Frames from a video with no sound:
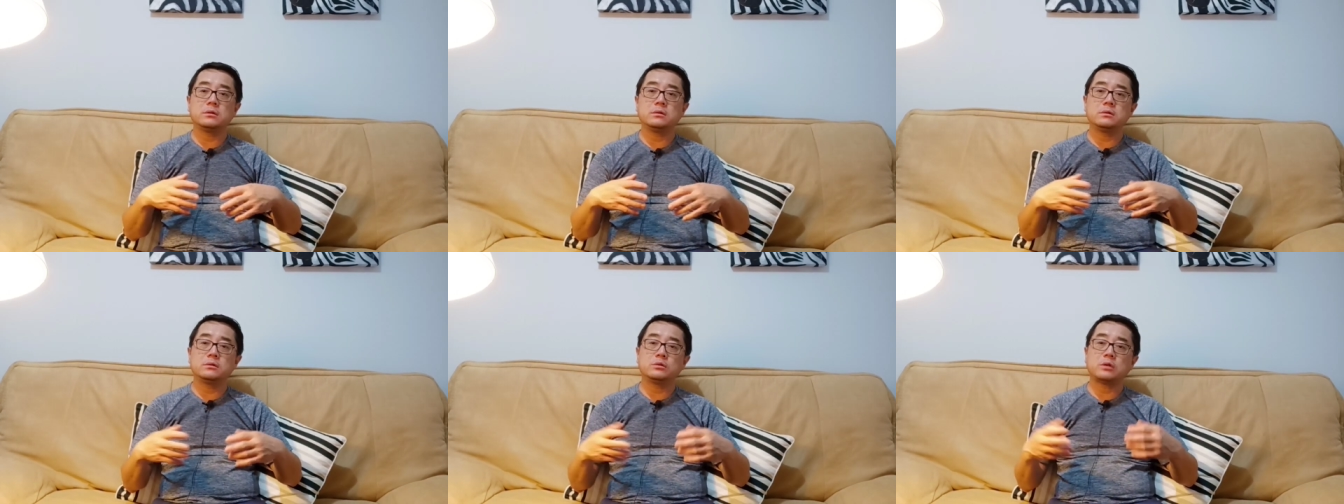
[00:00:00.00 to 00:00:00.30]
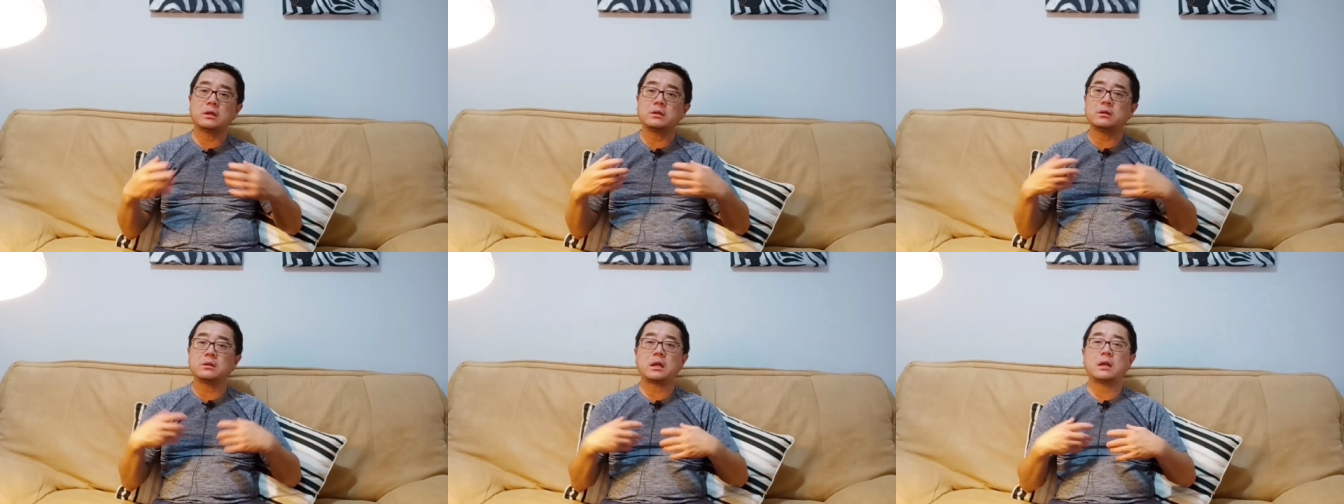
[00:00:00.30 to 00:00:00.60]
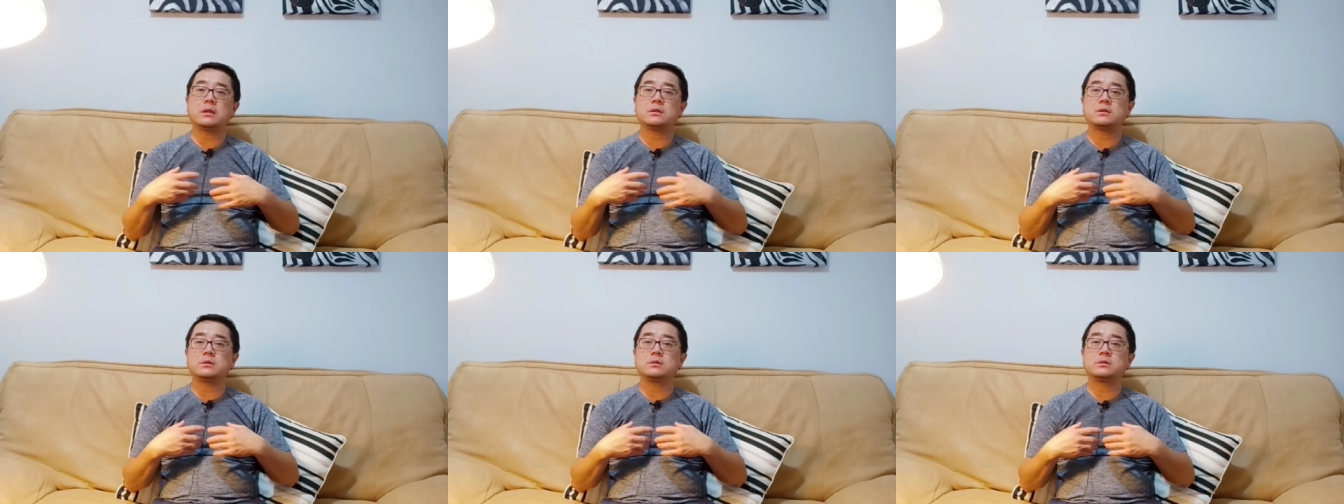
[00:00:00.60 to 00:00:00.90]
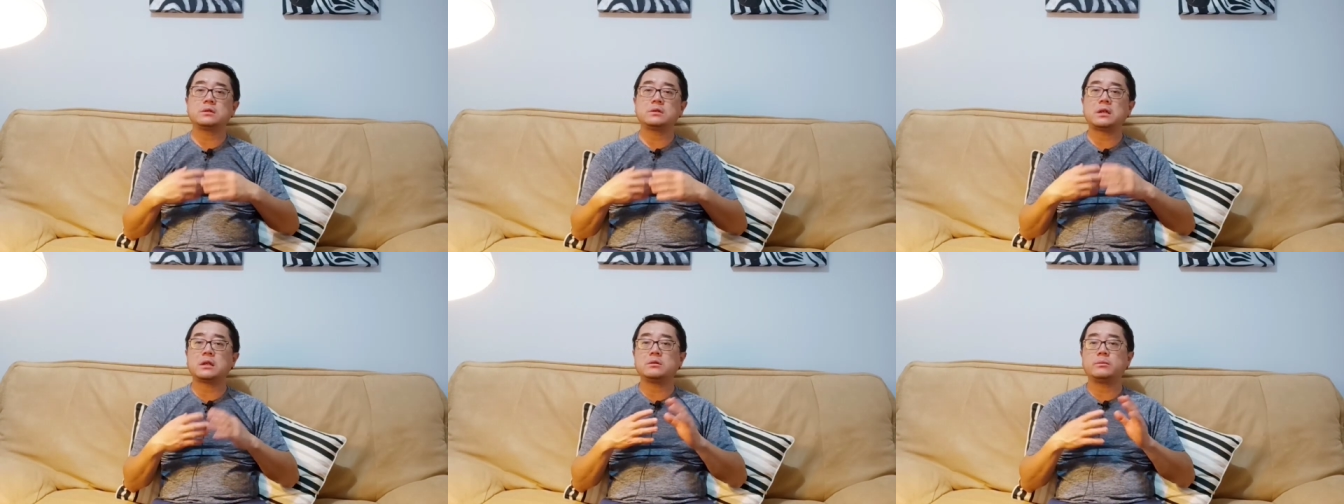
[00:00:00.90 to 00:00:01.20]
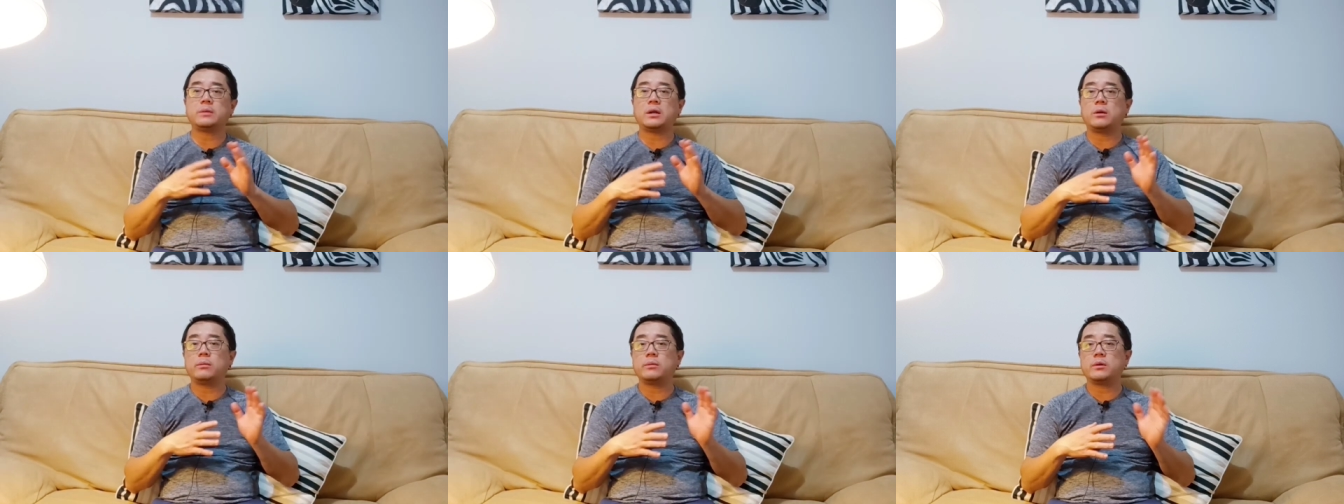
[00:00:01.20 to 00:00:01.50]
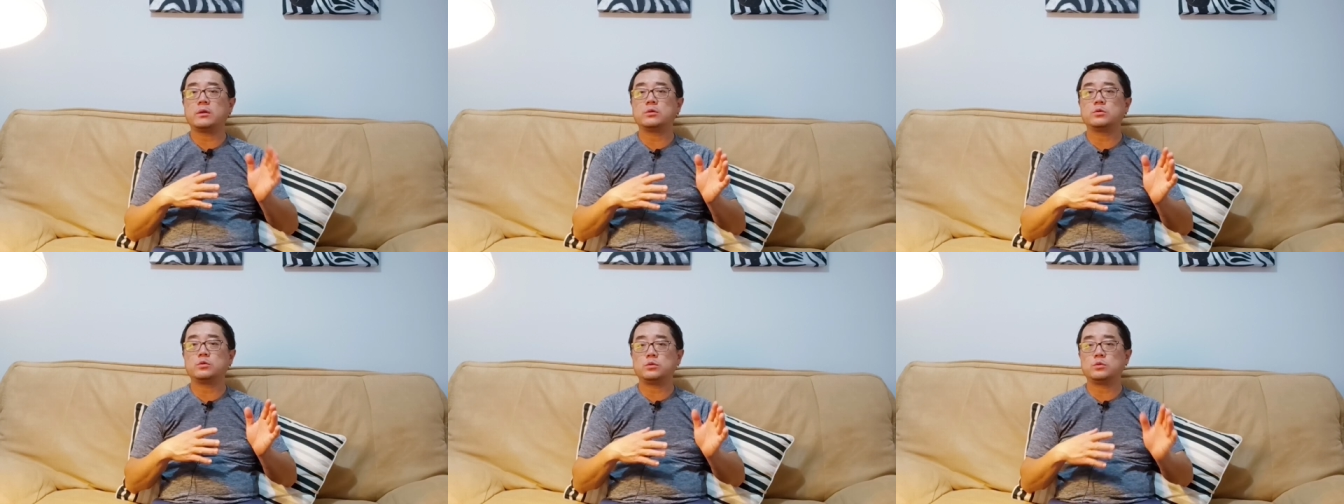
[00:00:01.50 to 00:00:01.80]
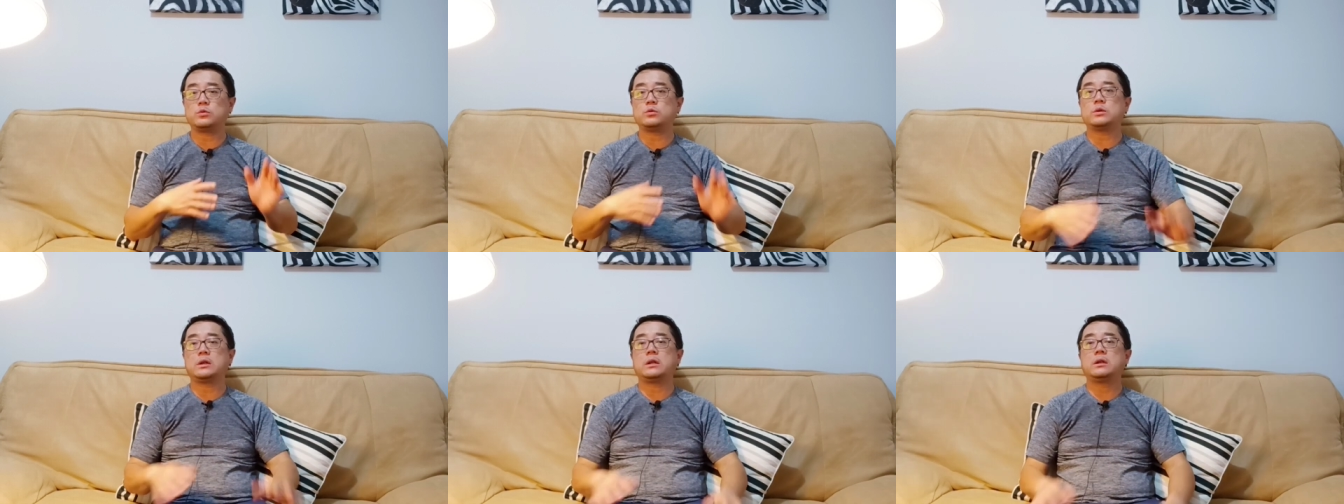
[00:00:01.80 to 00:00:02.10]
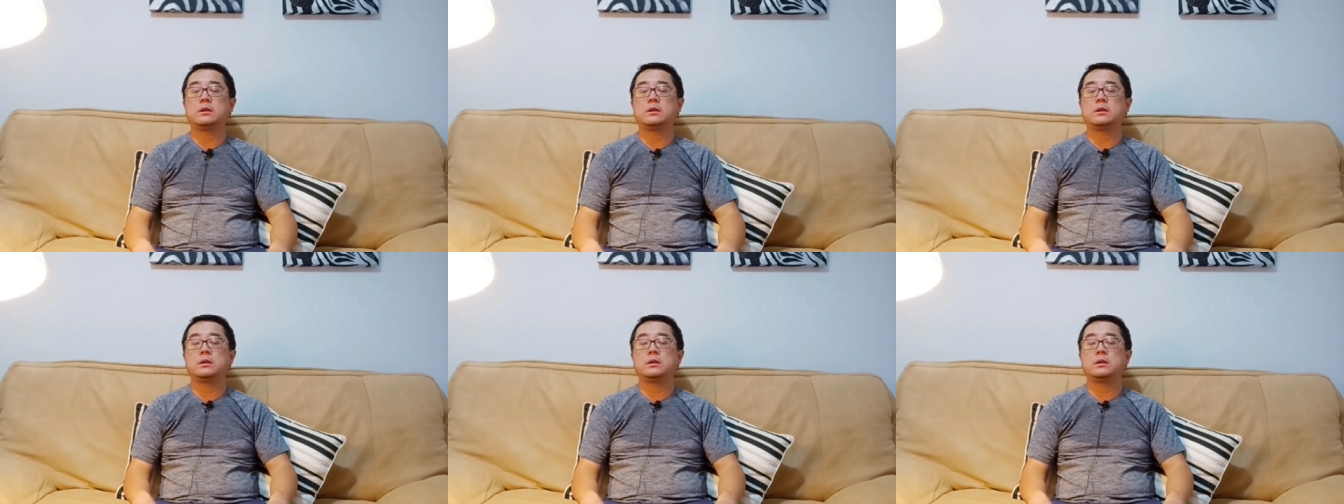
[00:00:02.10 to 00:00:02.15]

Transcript: 传到他这的时候，他就把奥密克戎堵住了。